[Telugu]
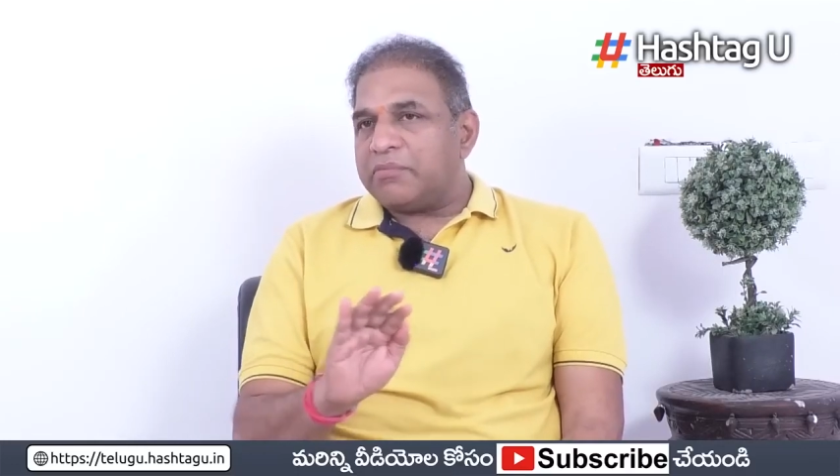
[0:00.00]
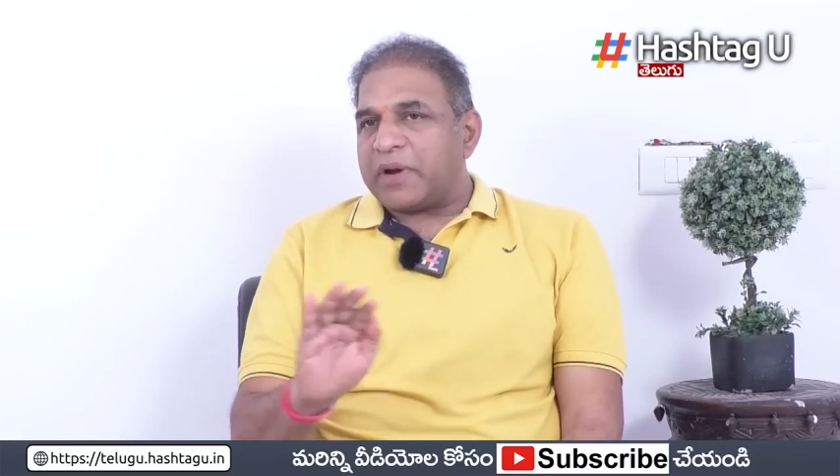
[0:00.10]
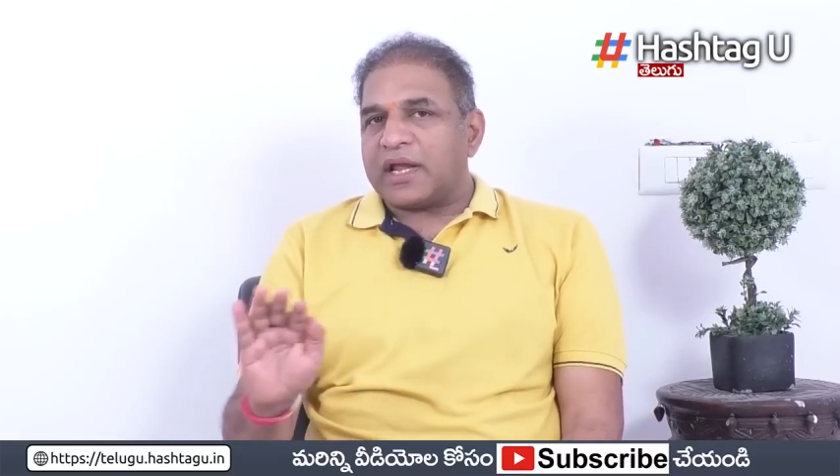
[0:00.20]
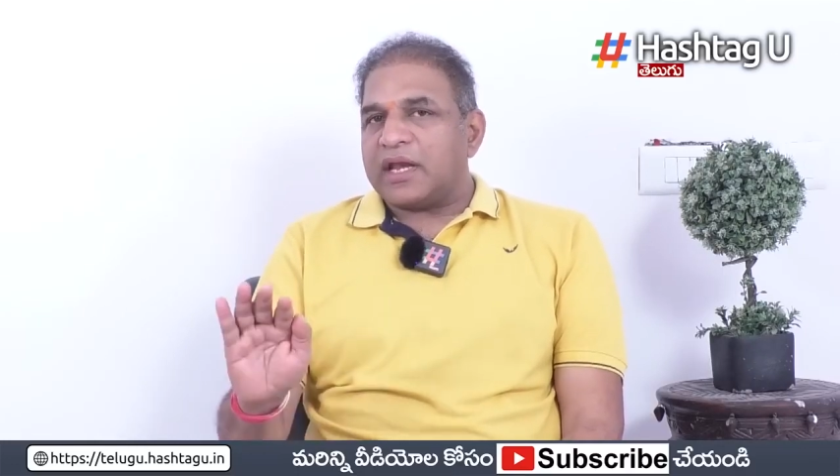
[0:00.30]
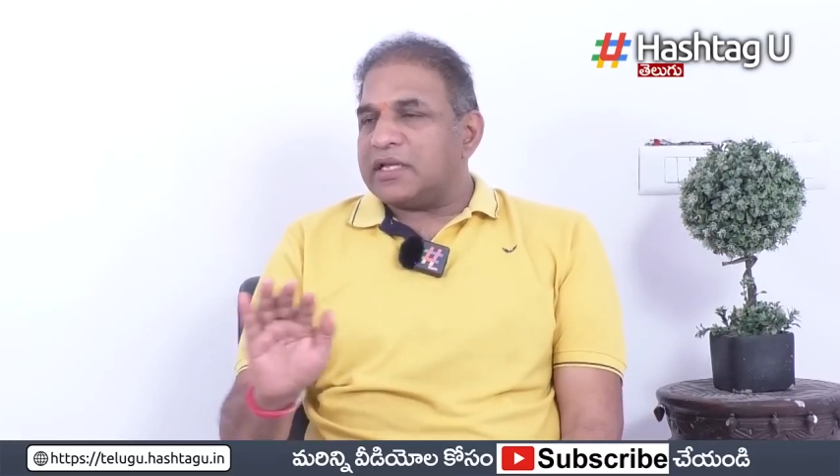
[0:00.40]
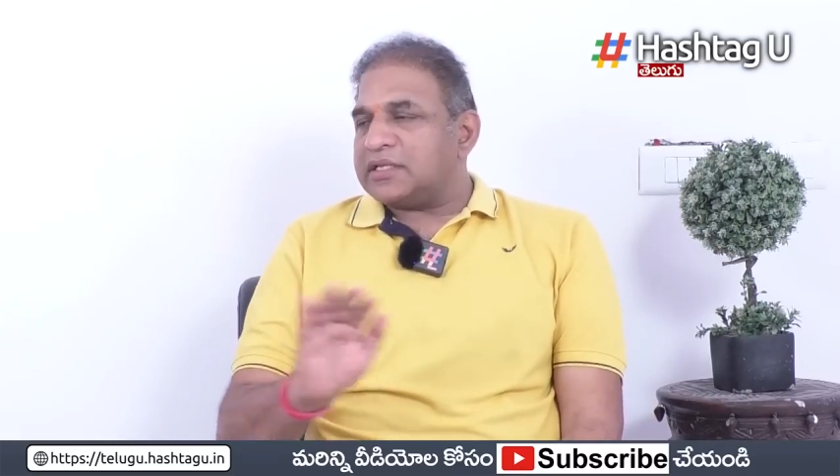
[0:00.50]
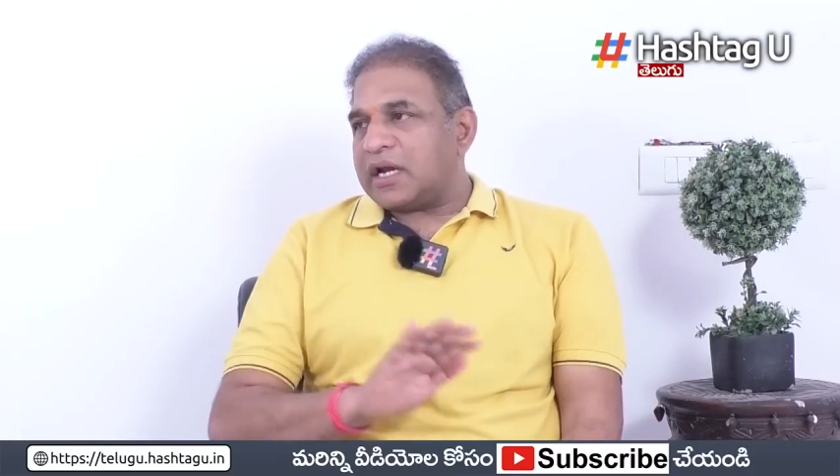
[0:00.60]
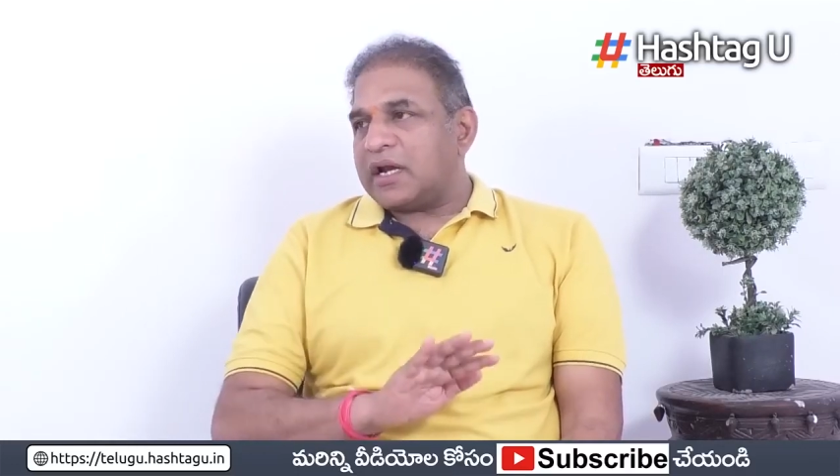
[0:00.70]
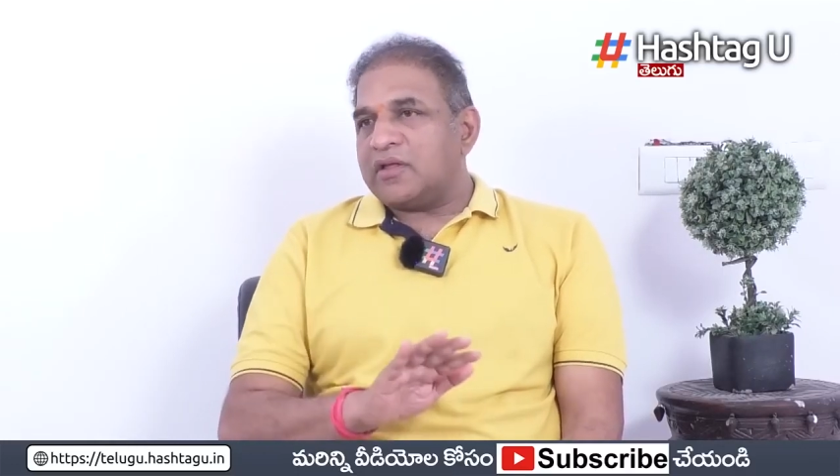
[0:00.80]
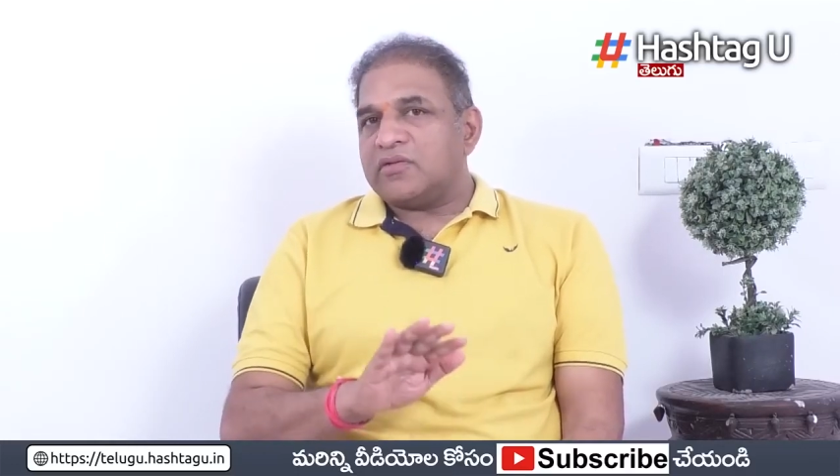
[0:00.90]
ప్రక్రియ
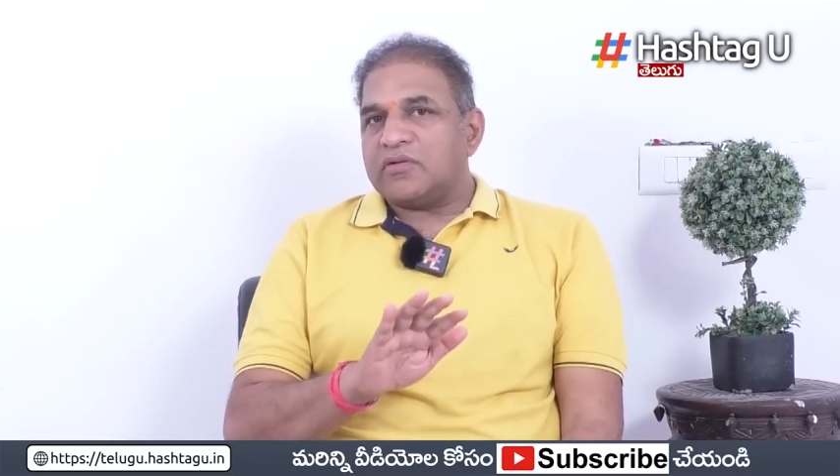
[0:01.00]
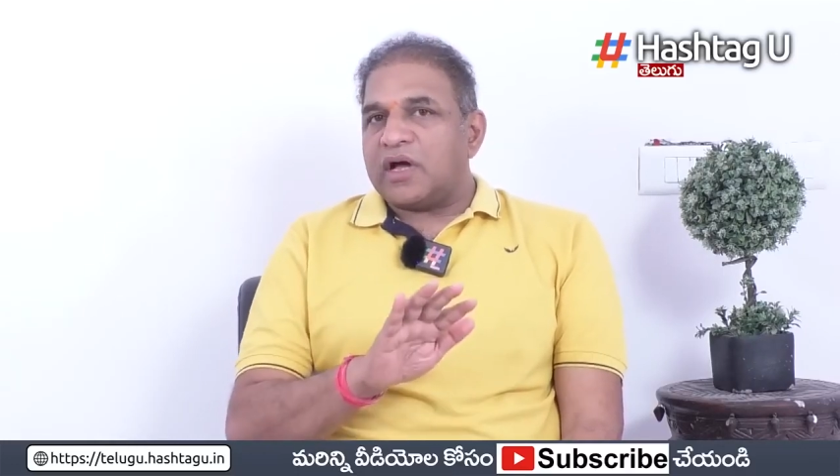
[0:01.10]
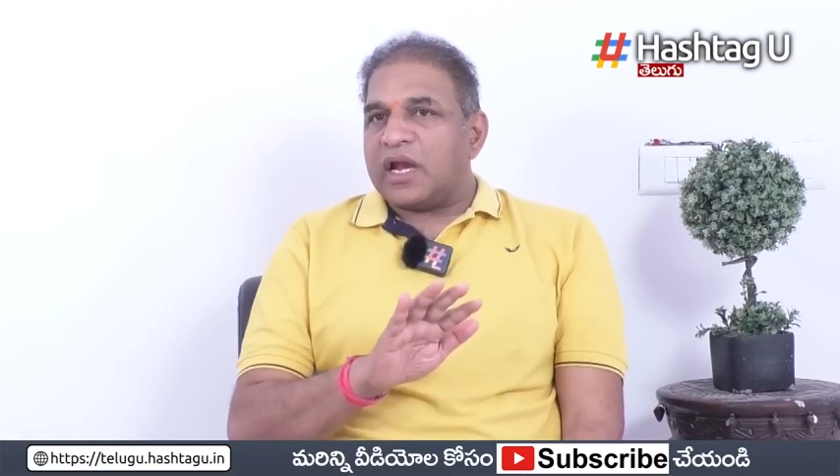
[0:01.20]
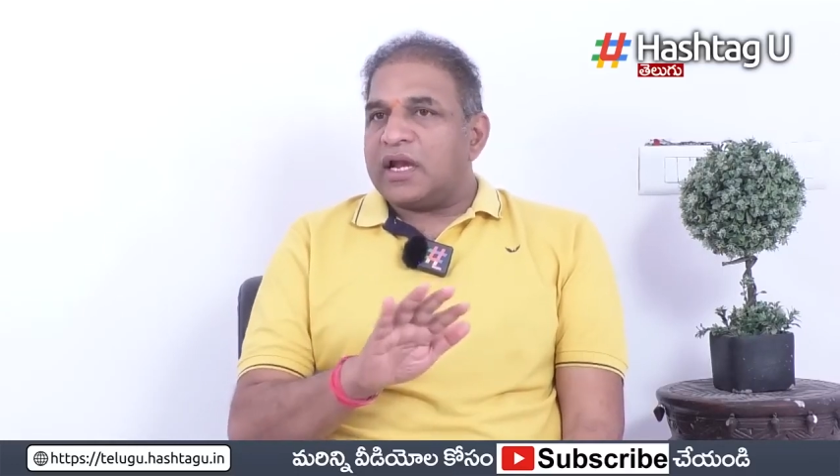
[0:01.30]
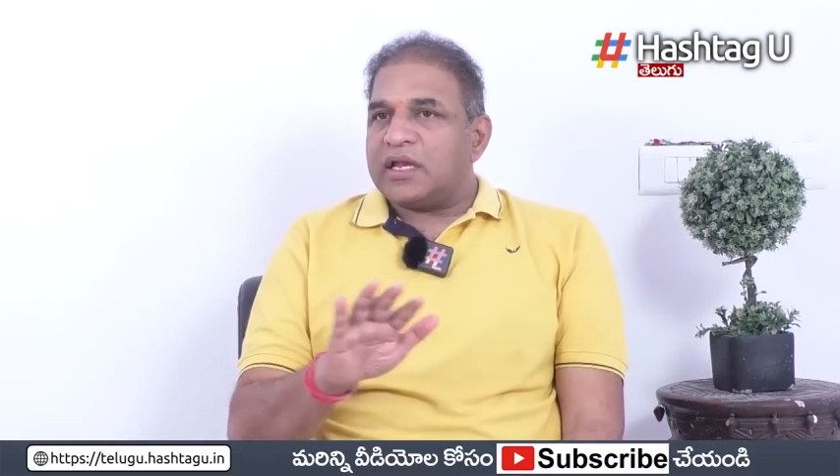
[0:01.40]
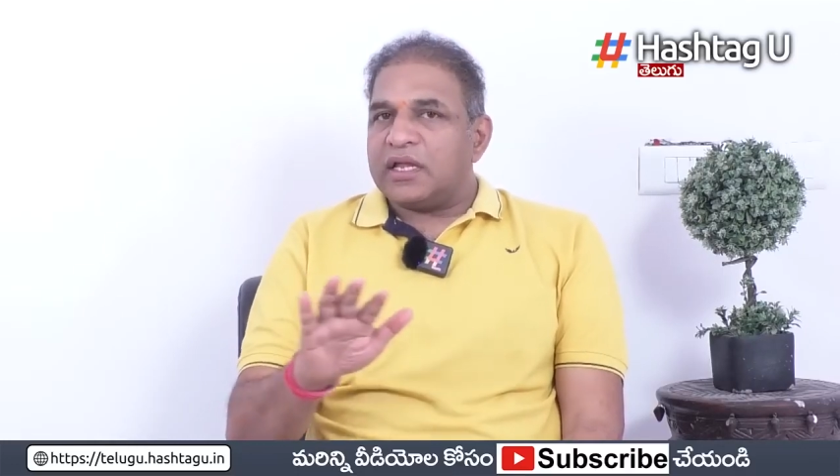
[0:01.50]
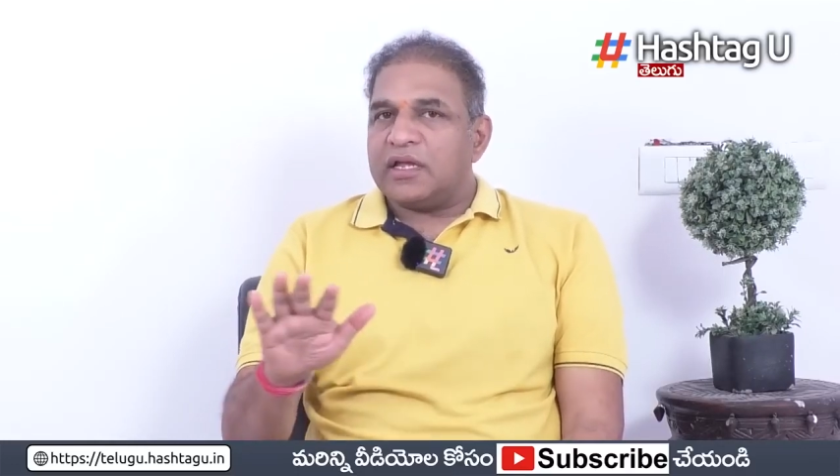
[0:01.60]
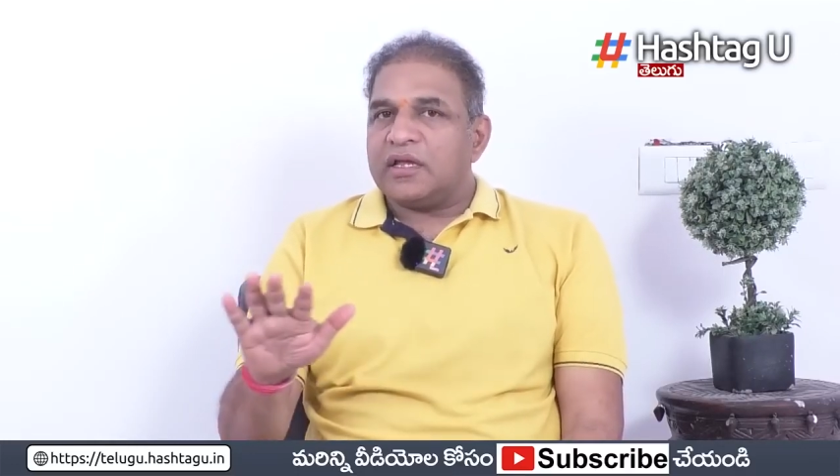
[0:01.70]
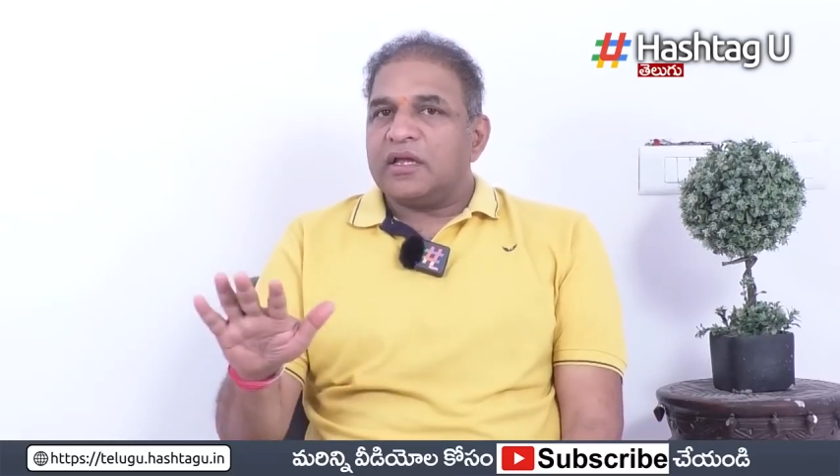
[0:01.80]
జరగలేదు అలాంటి